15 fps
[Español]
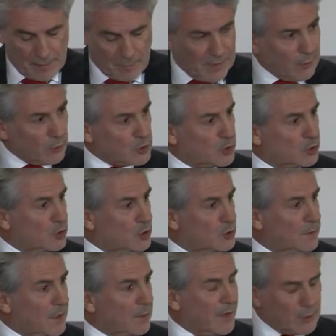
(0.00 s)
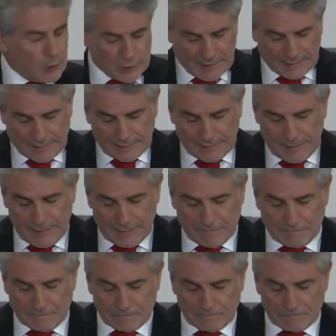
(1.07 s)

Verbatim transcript: Para nosotros, para Banco Santander,